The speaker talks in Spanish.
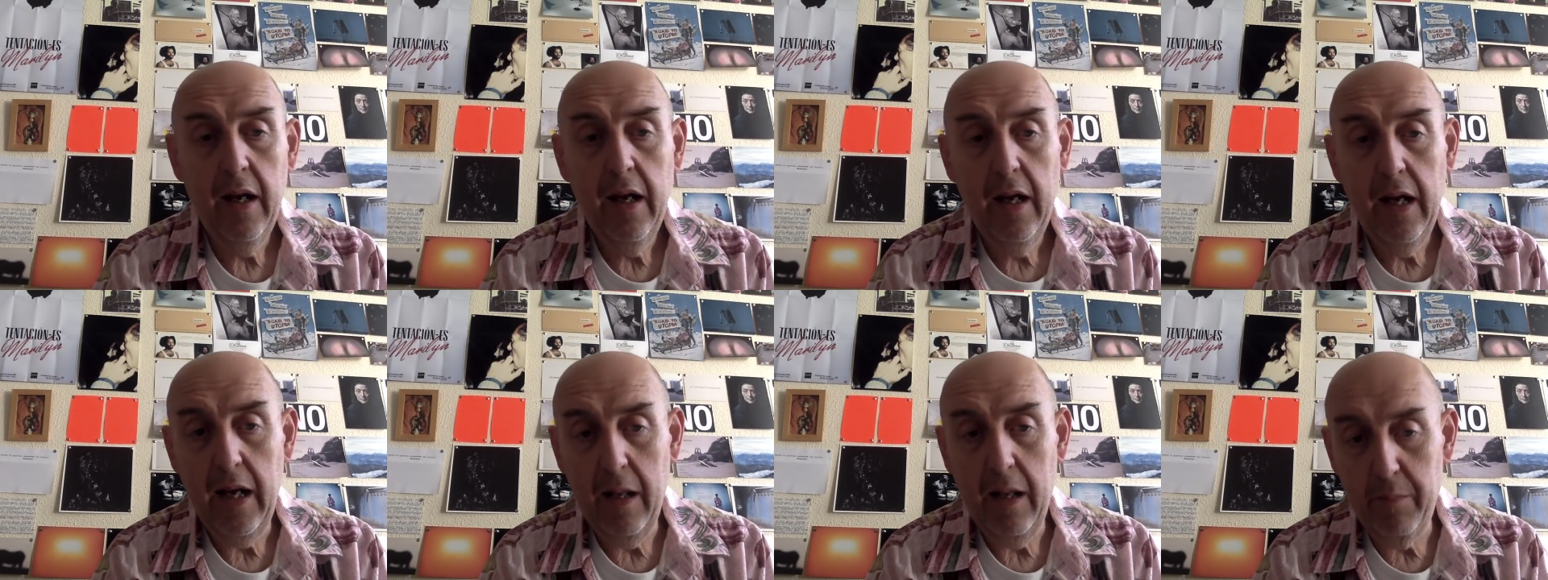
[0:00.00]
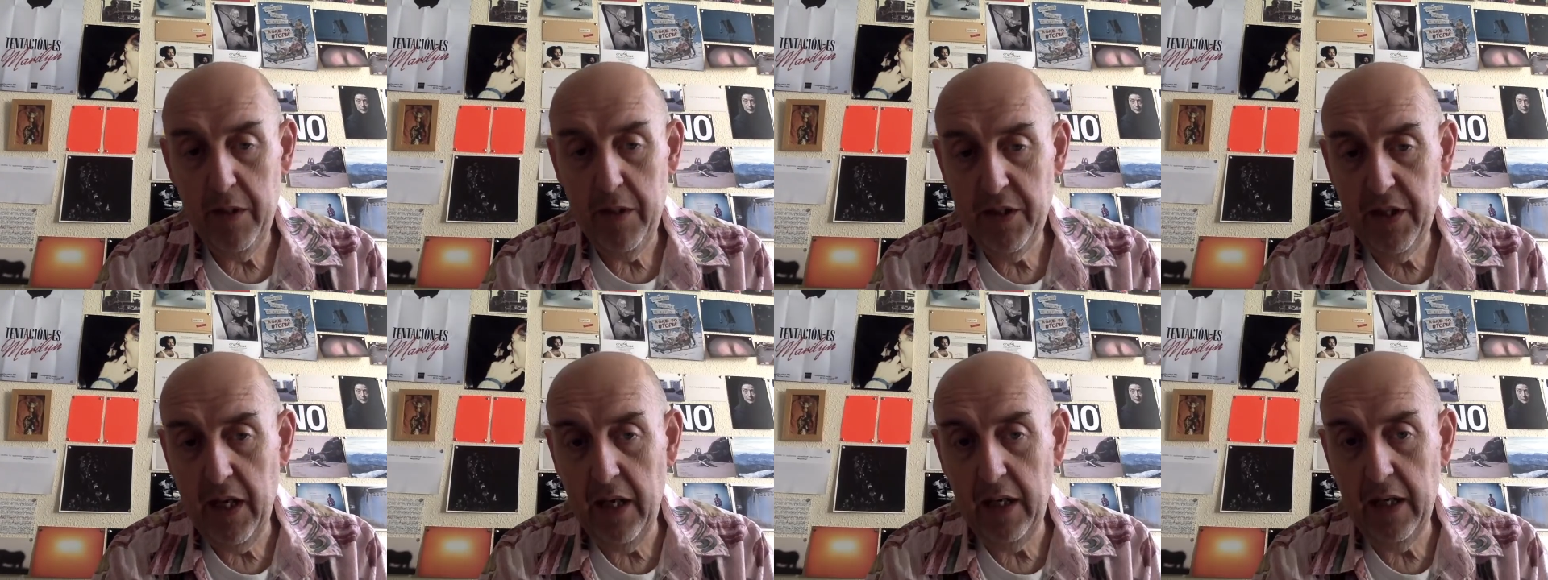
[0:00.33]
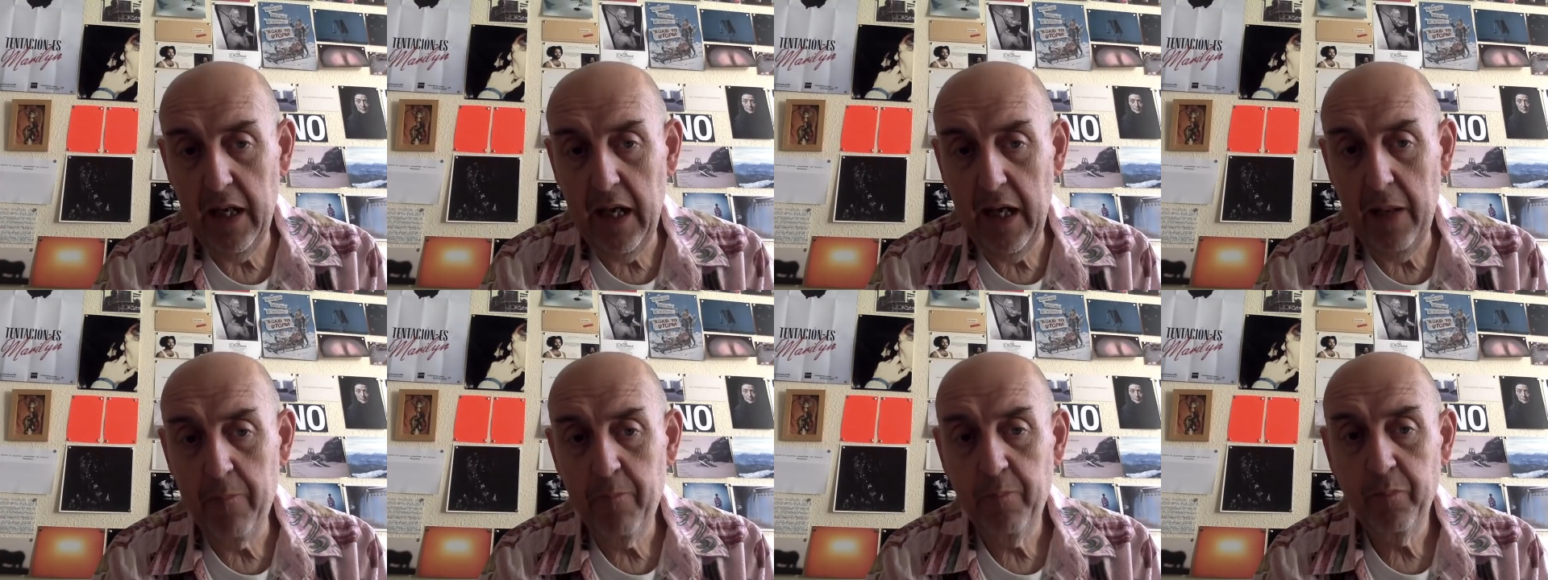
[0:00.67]
la
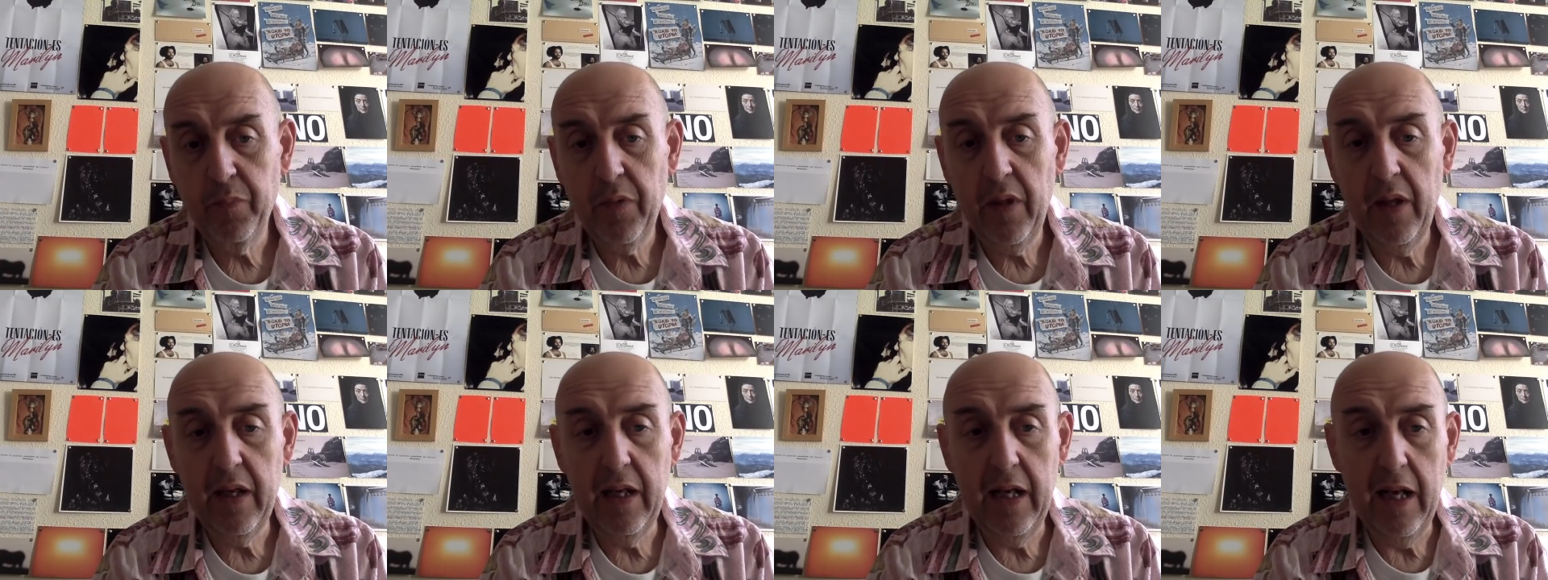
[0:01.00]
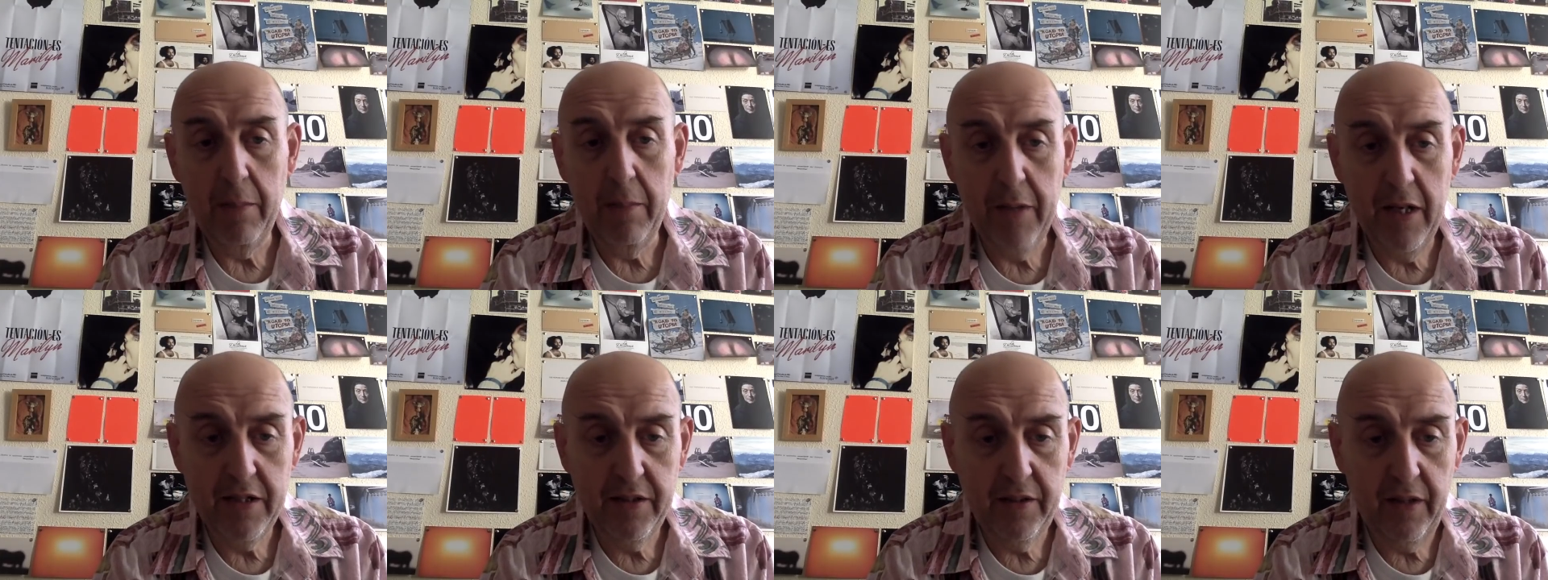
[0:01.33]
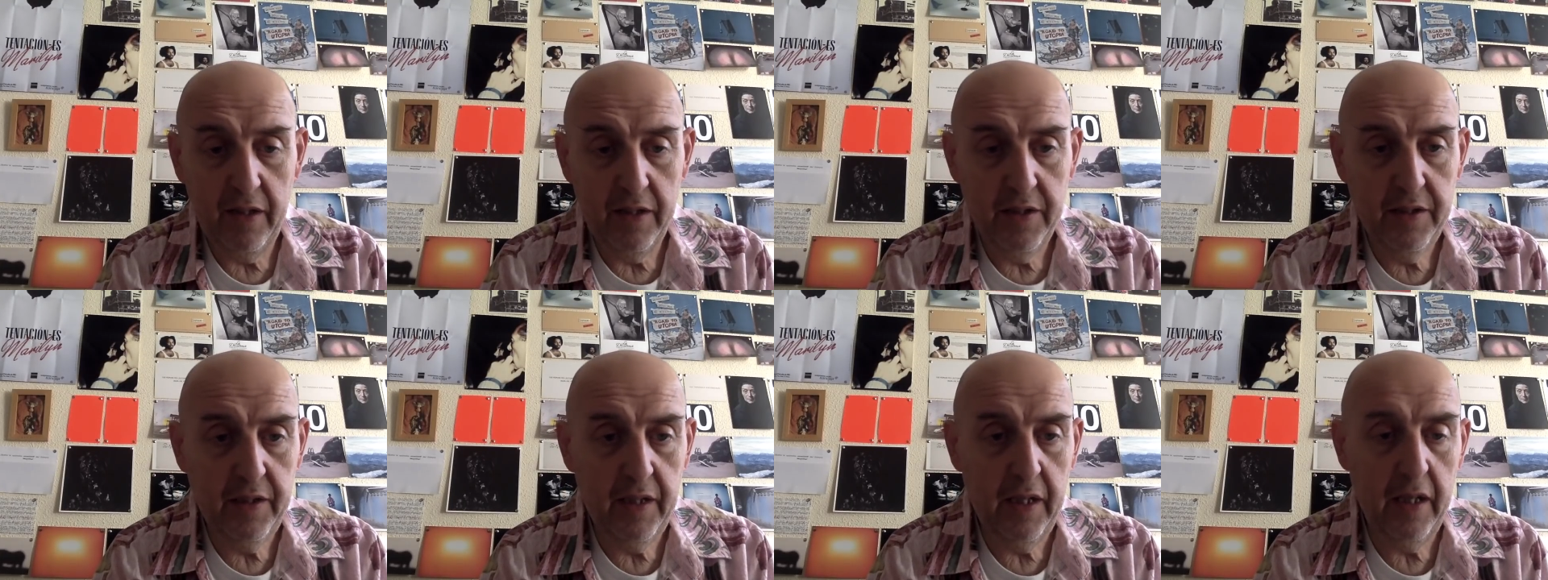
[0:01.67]
miseria y la más
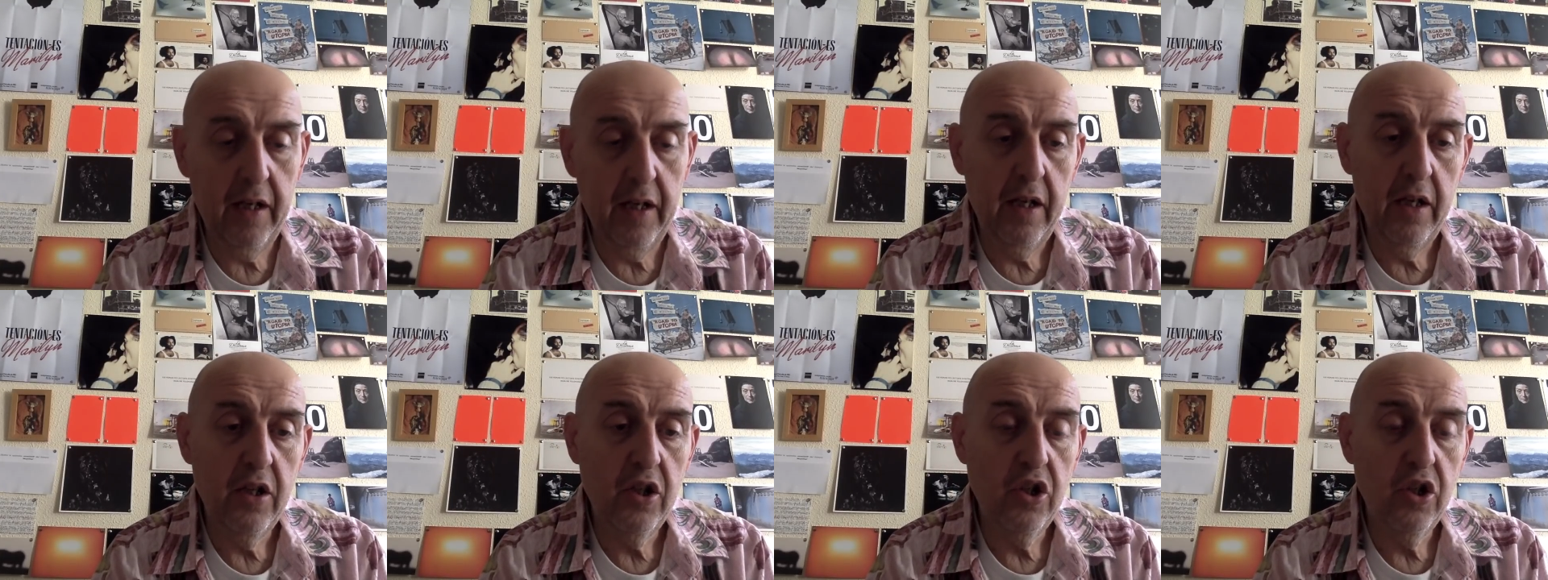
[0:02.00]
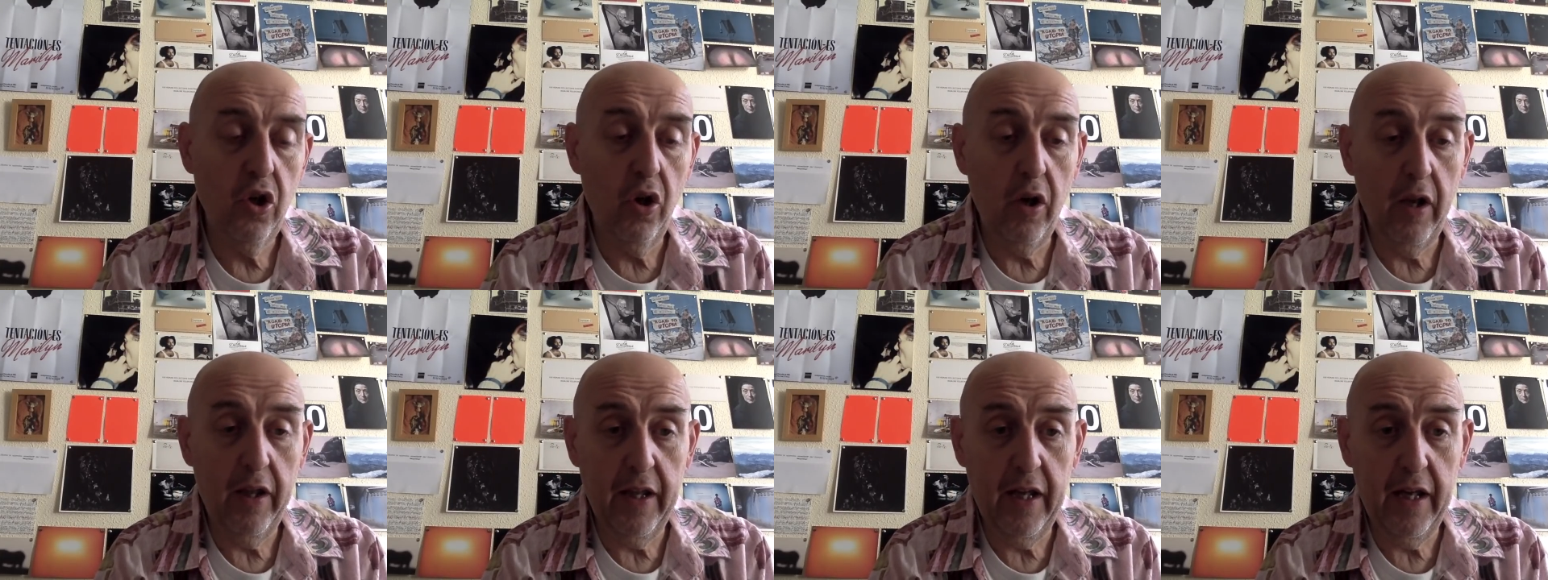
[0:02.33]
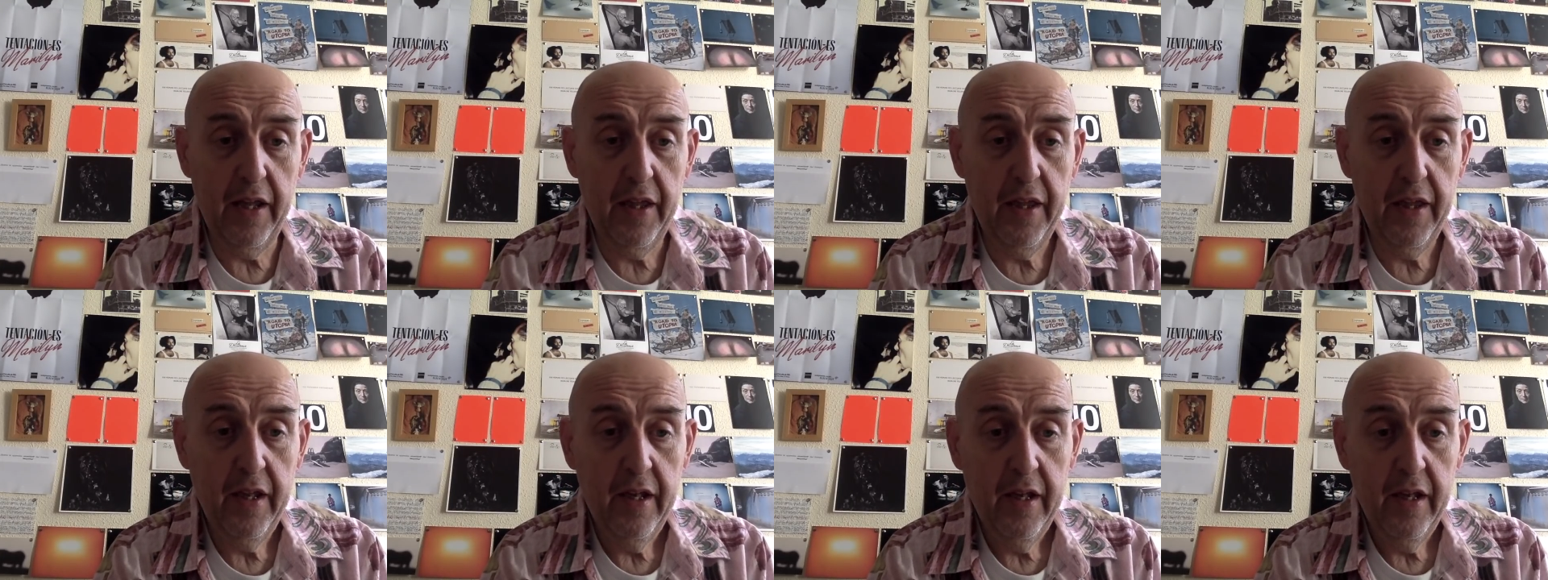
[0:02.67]
triste
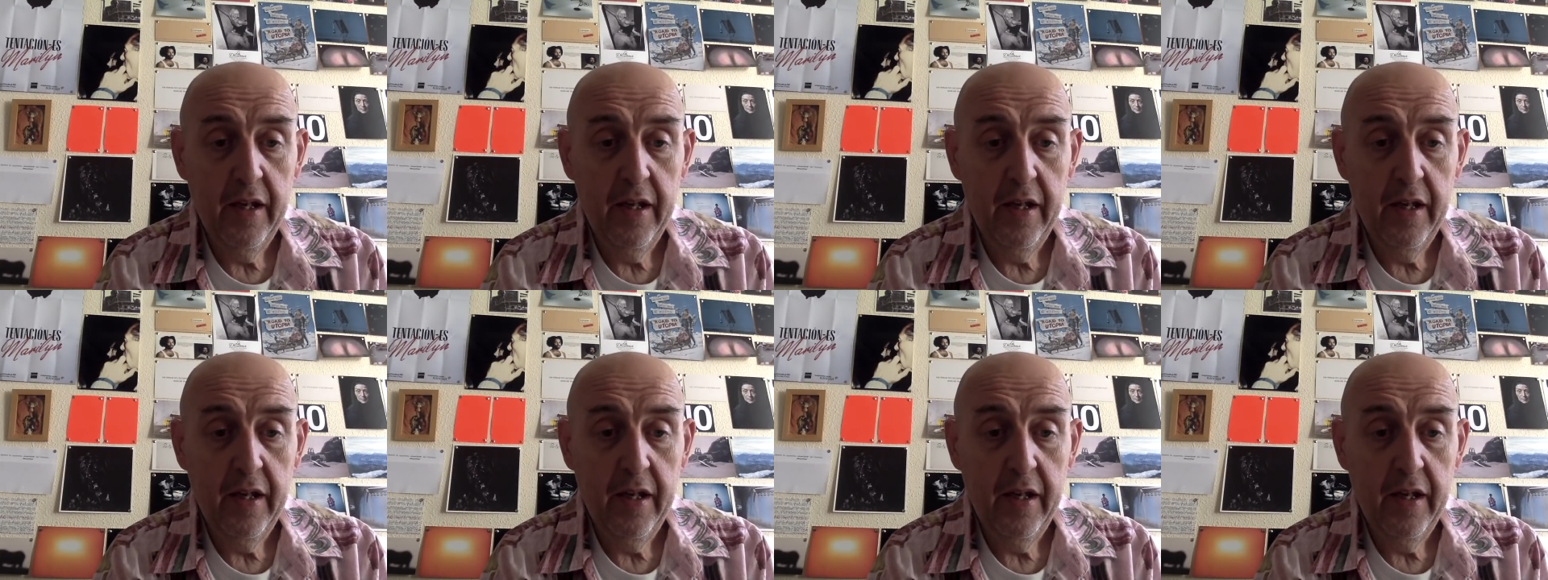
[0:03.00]
soledad.